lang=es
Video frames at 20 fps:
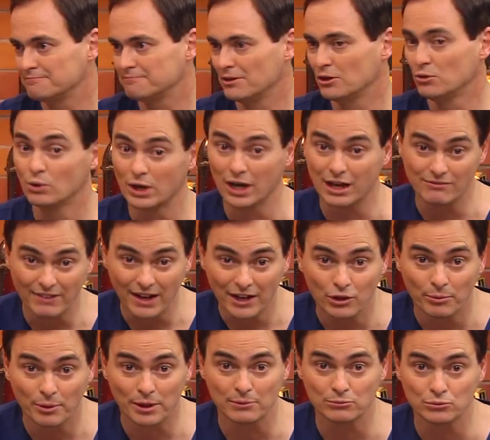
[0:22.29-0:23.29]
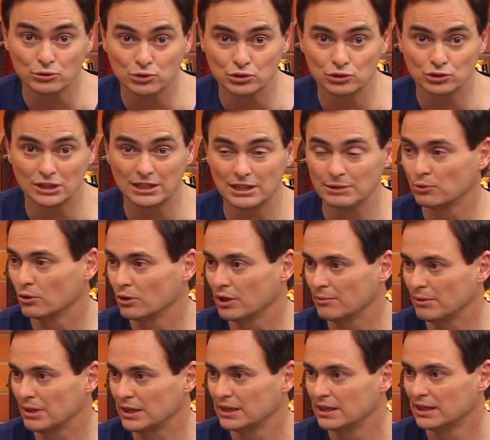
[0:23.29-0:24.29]
es un calvario para muchos este
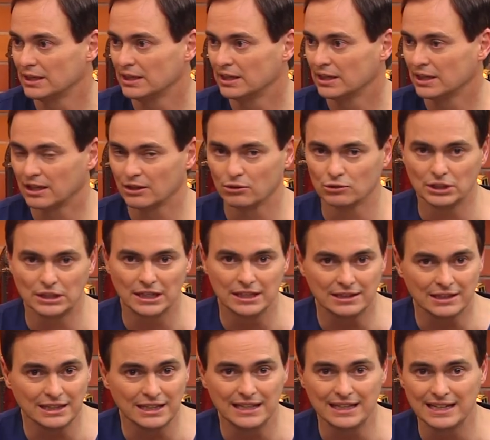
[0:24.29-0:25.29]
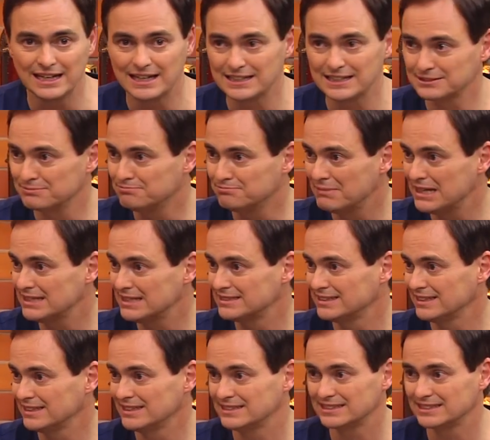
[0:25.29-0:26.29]
problema, que lo tienen días,
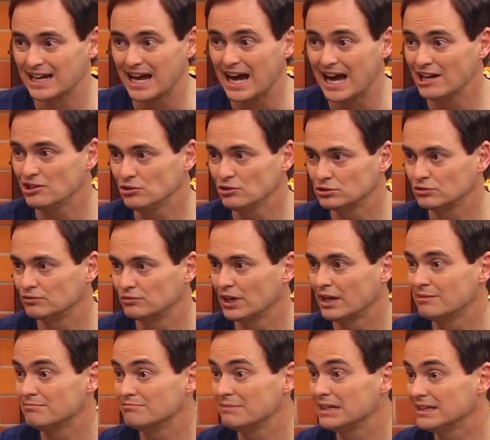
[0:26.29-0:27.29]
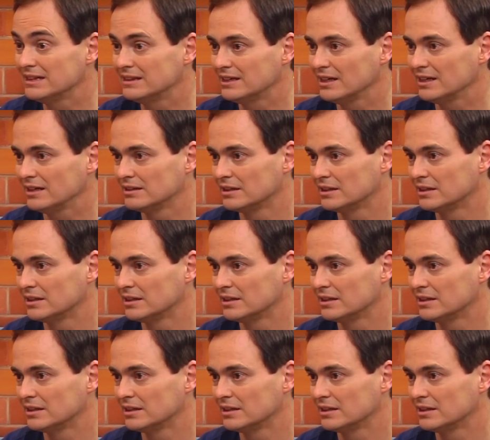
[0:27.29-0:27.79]
meses, años y finalmente